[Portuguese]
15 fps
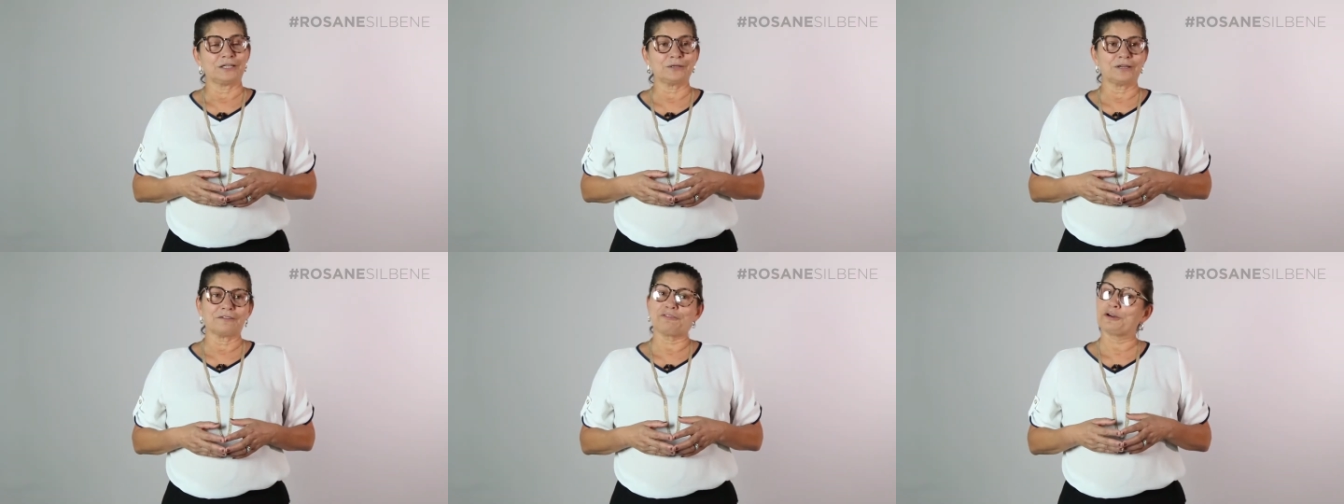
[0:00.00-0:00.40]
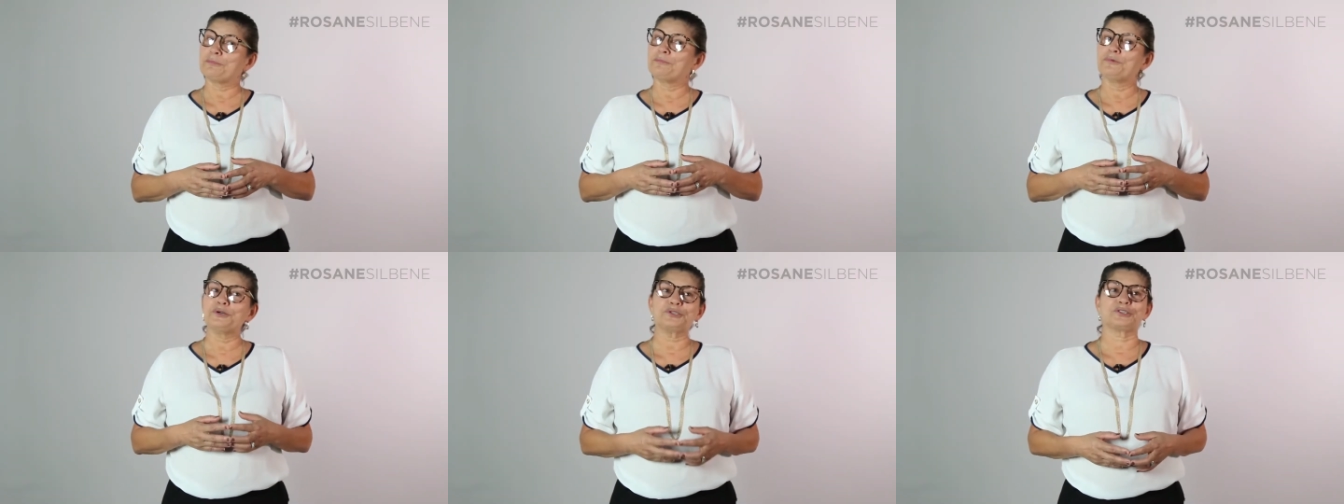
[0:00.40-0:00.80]
eu, foi
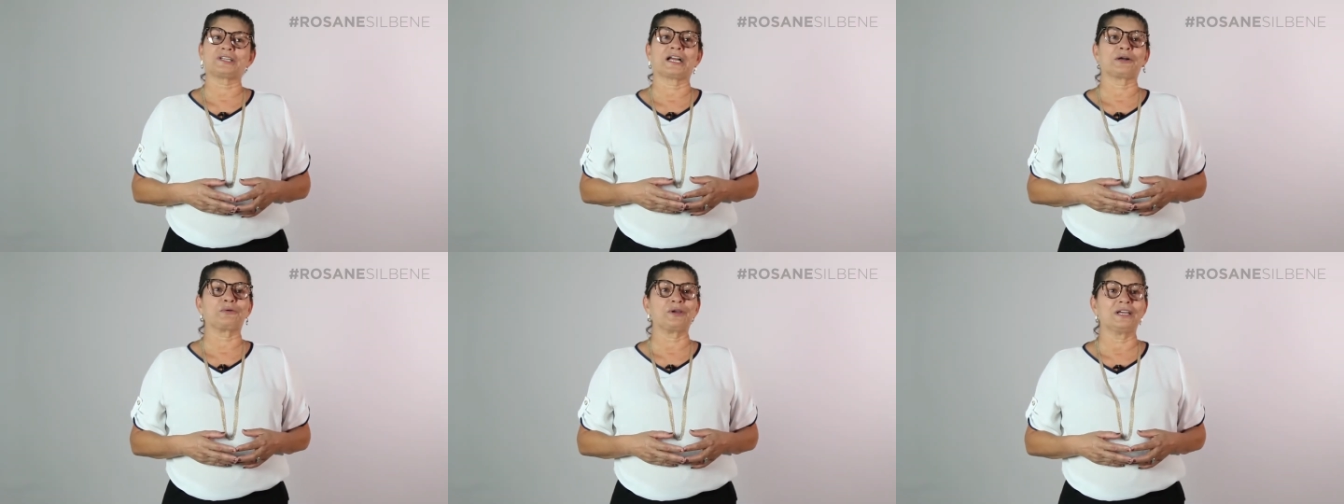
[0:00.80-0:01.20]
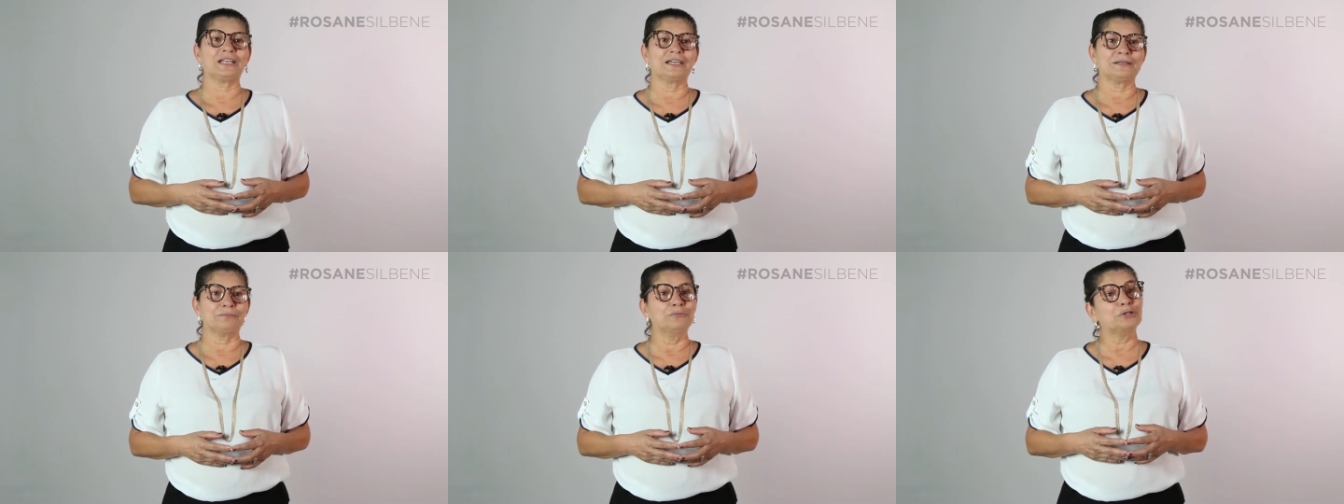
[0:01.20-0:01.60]
muito
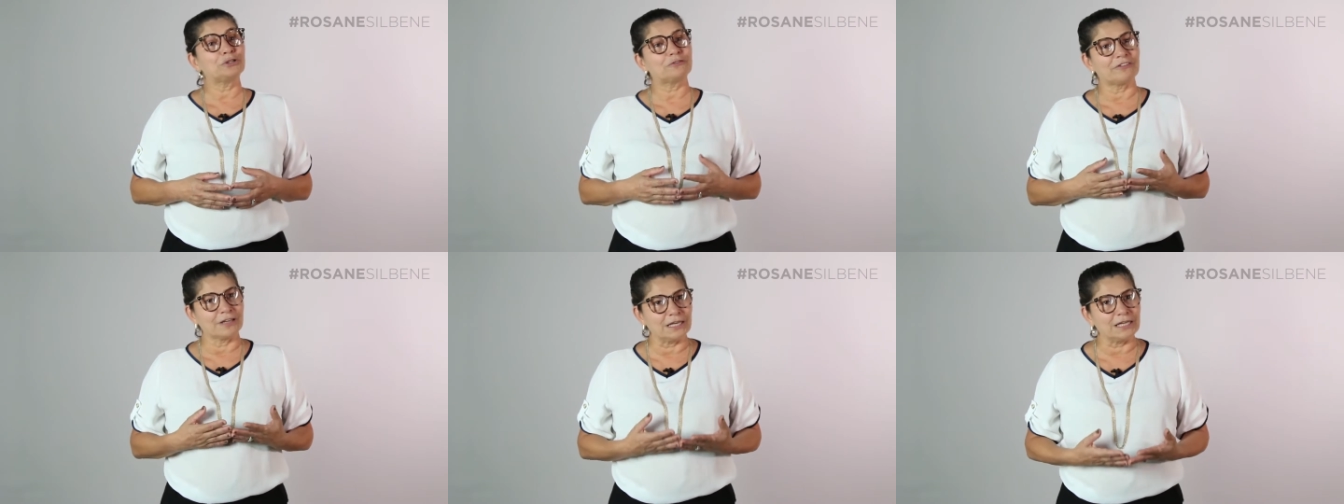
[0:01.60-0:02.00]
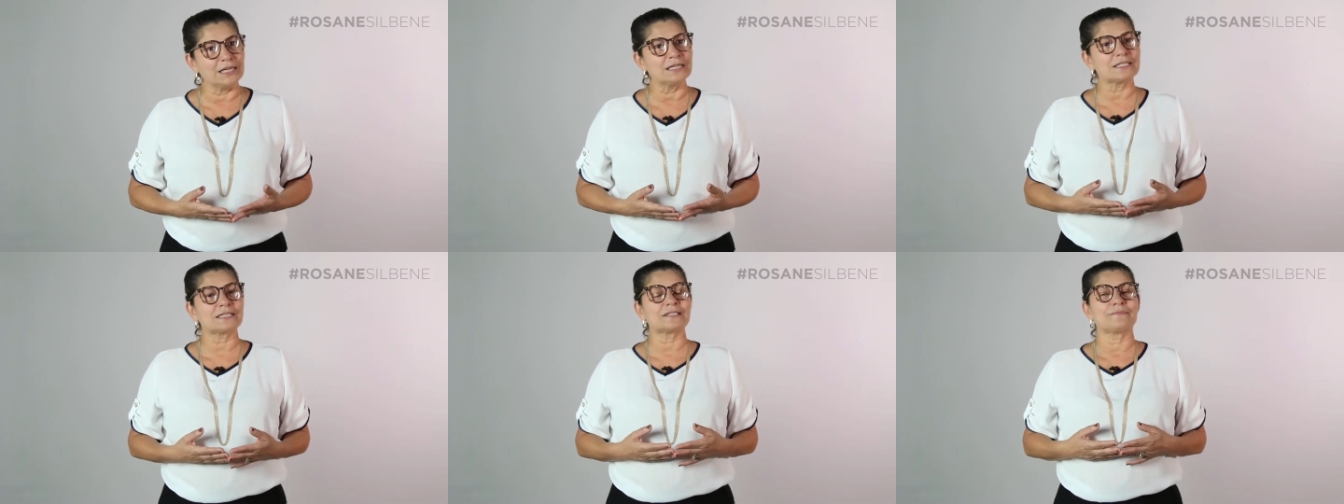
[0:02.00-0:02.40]
tranquila, muito
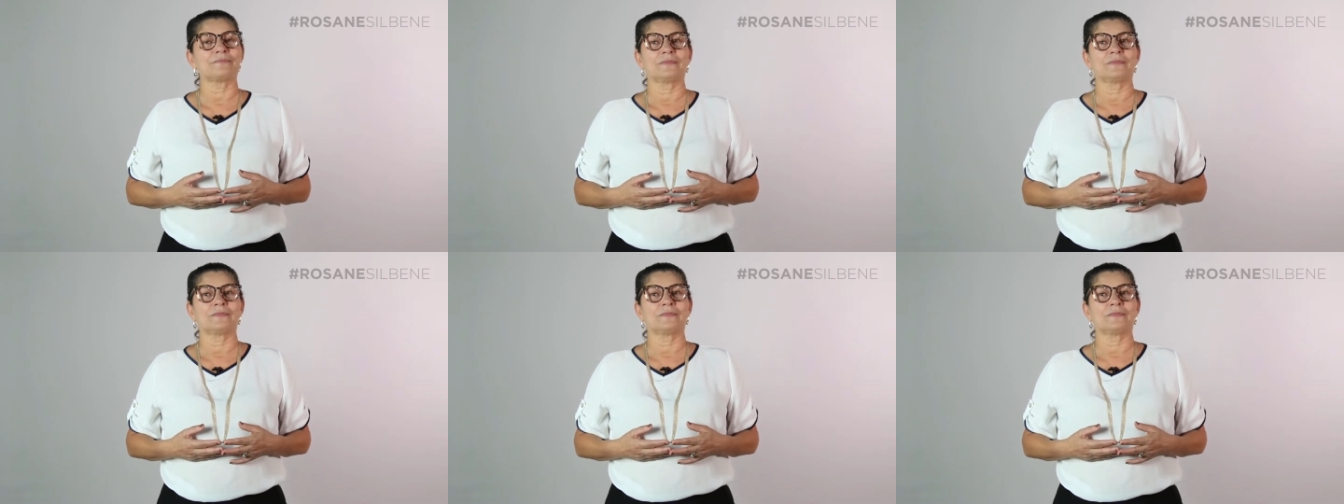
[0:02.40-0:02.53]
feliz.